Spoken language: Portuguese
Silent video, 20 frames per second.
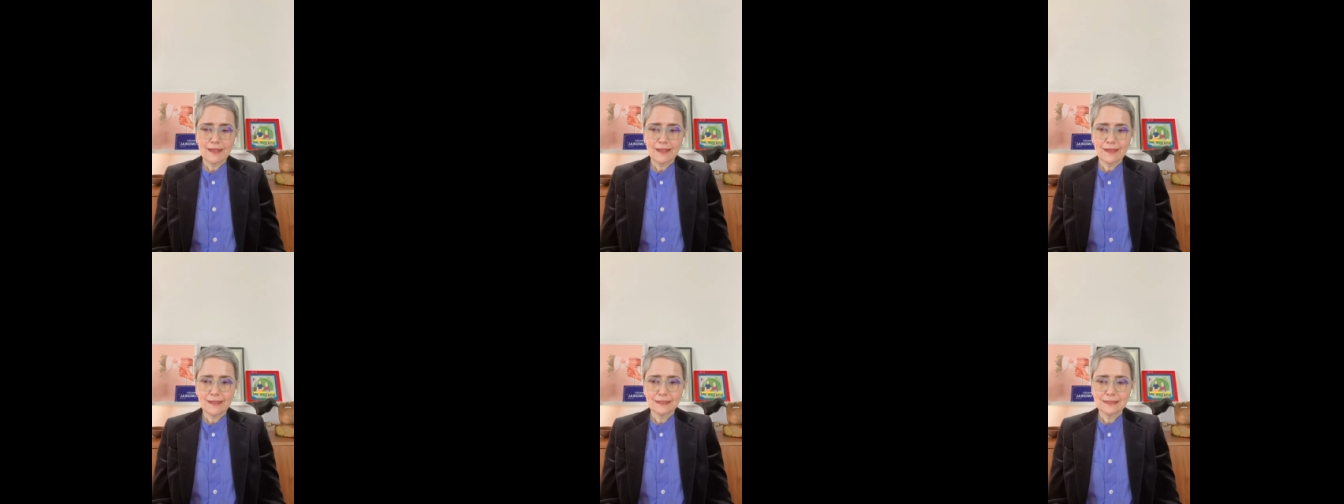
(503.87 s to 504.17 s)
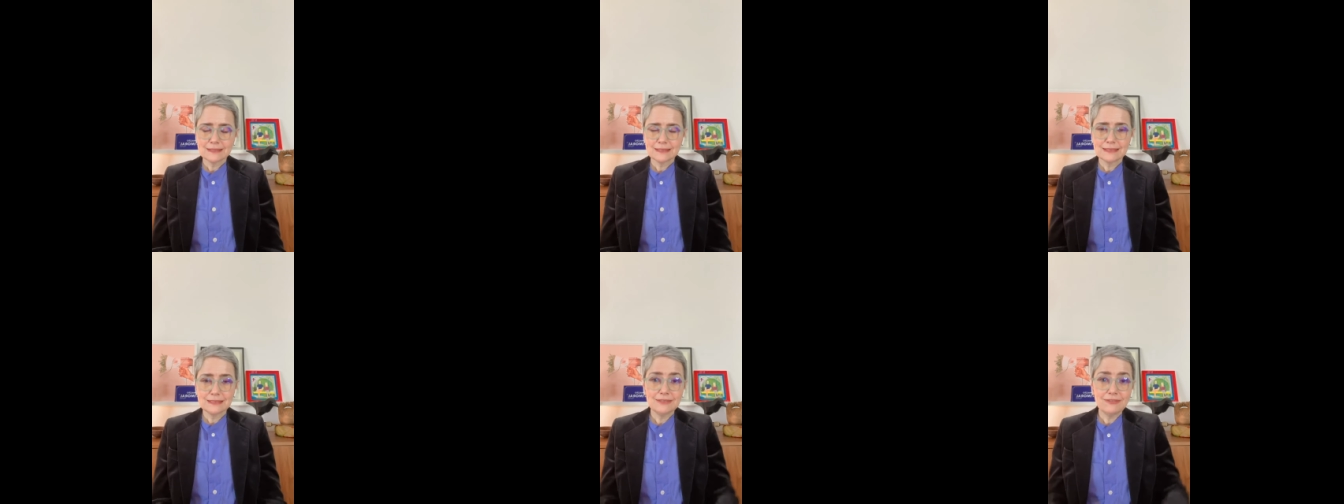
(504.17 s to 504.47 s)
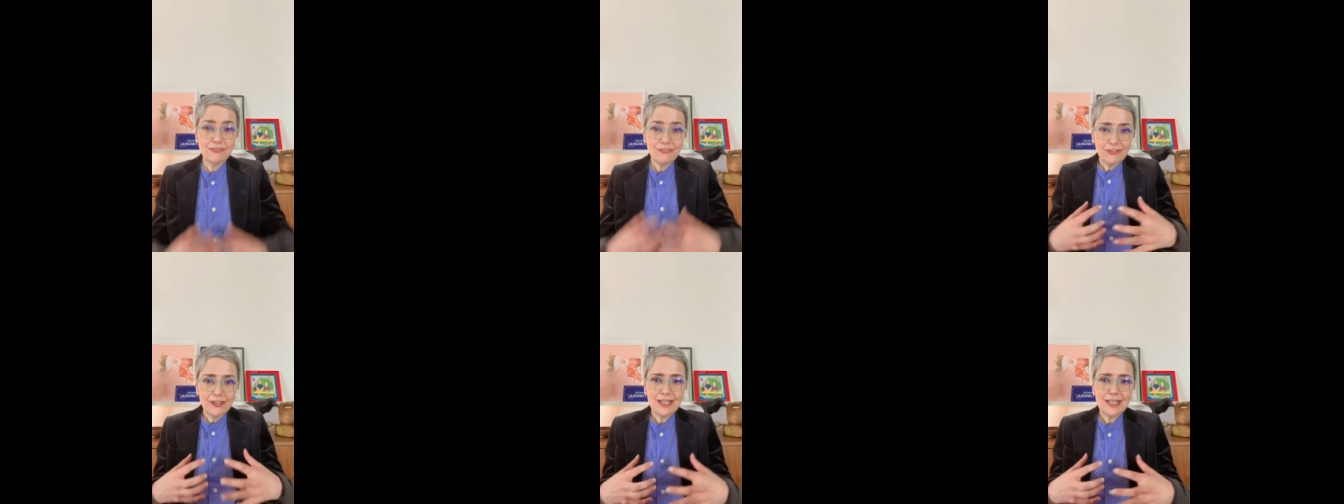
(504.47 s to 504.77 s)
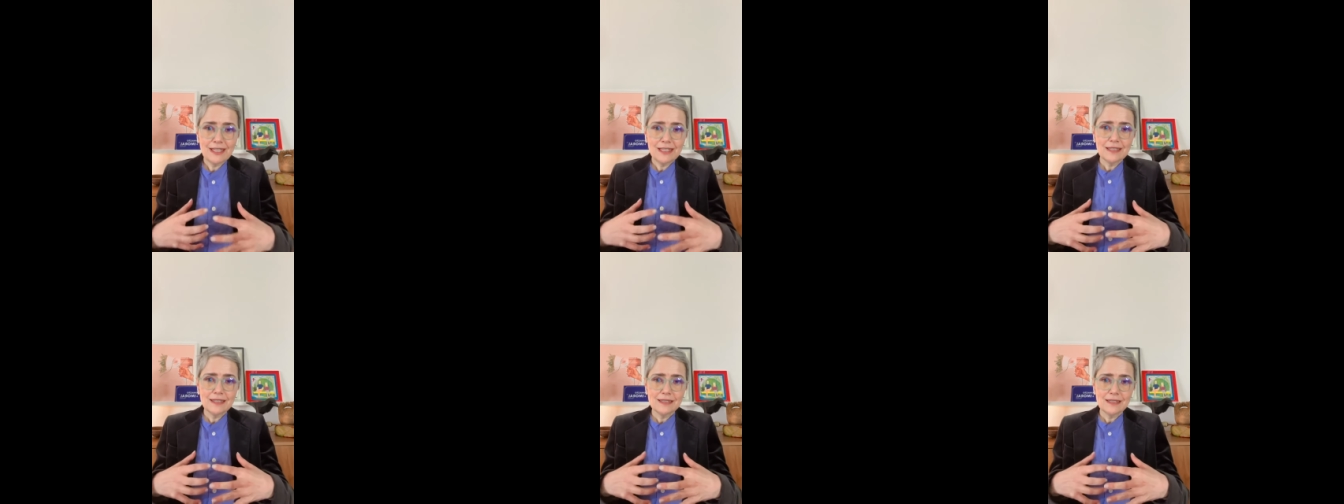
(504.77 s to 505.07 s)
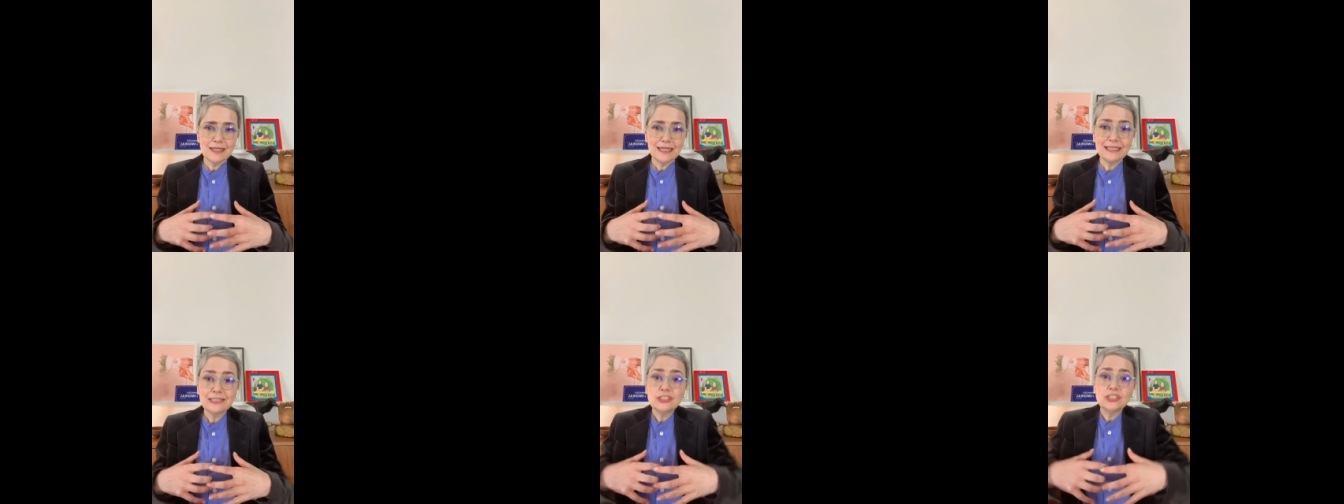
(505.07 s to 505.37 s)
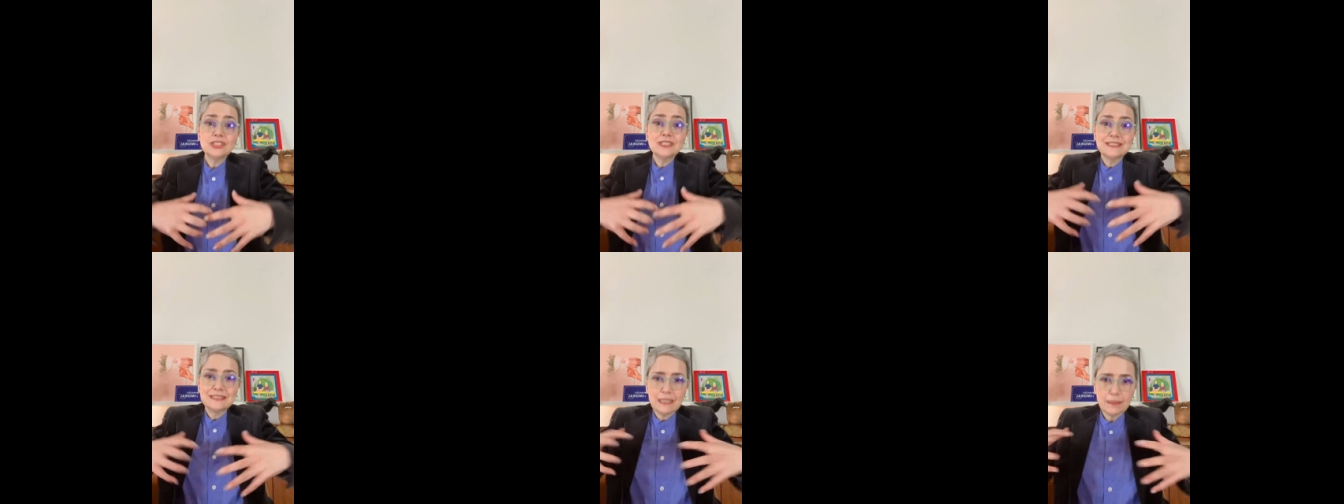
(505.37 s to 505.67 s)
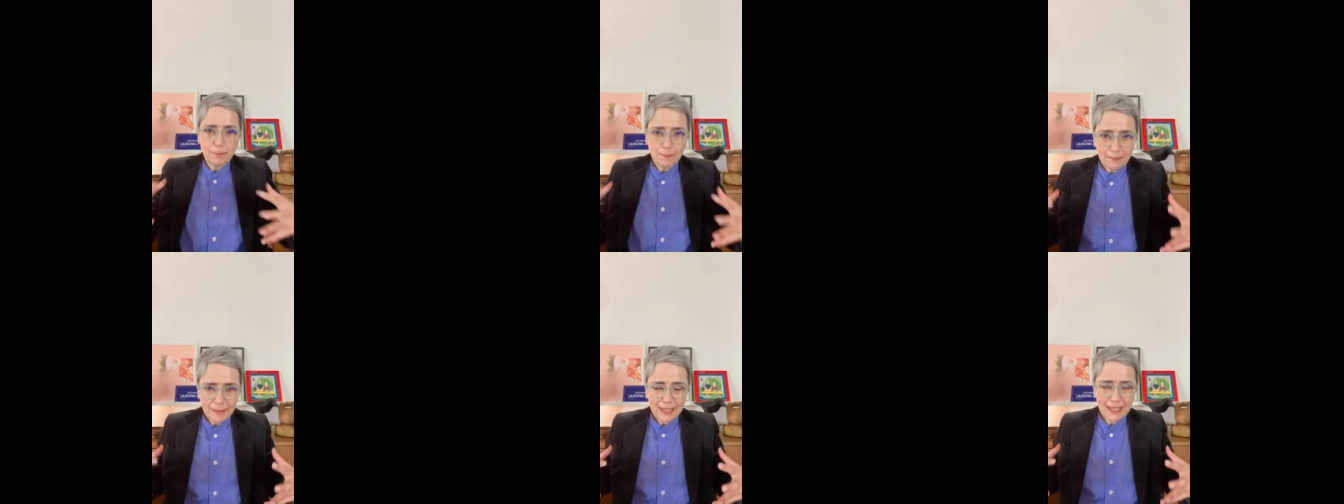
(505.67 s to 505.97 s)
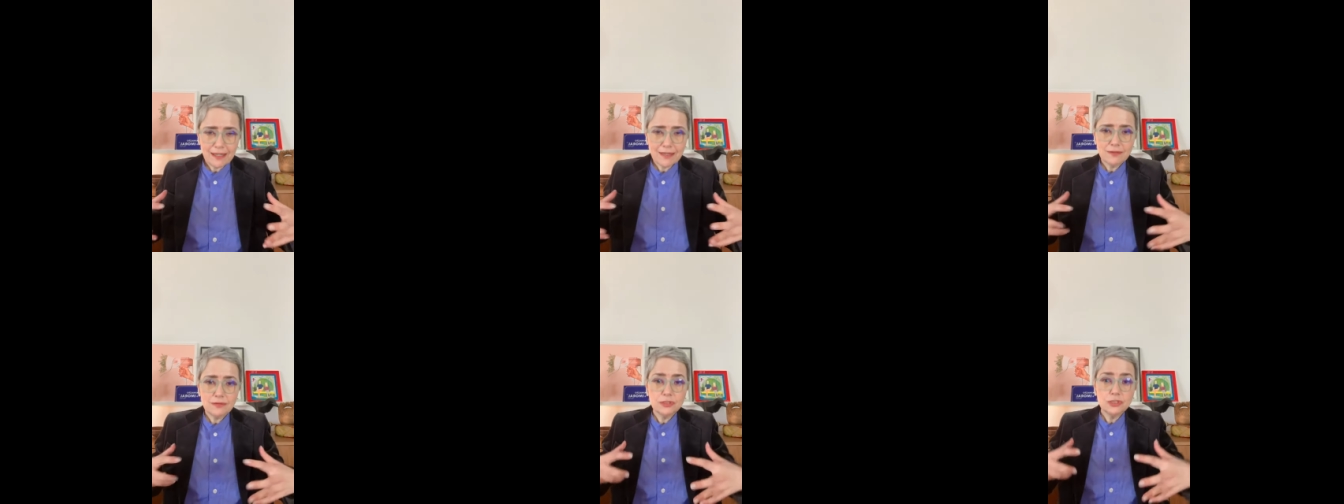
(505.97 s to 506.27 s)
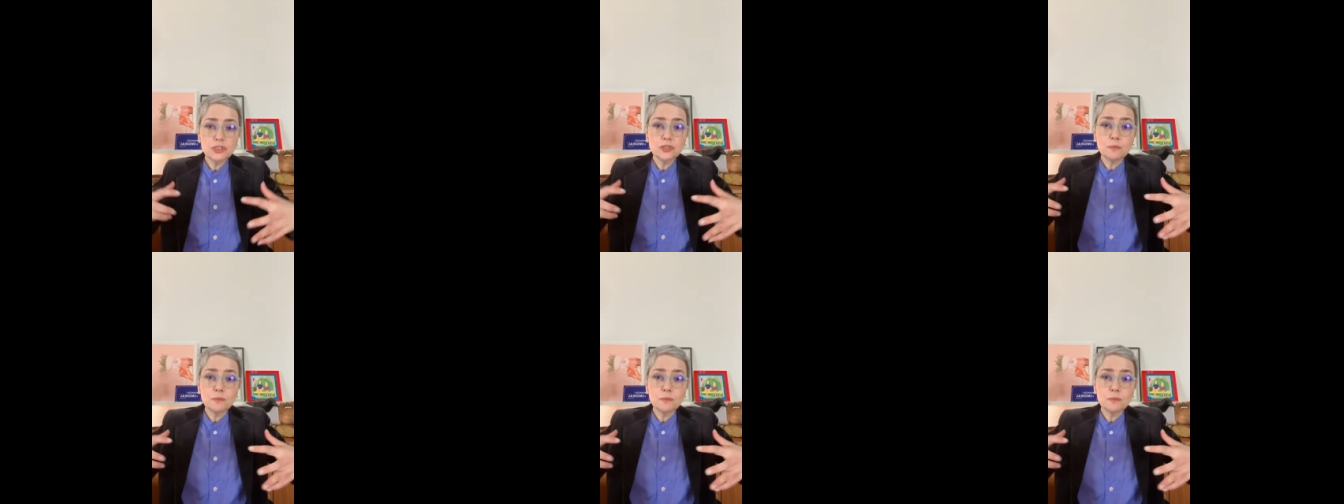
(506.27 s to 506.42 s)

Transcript: É, se vê em desamparo,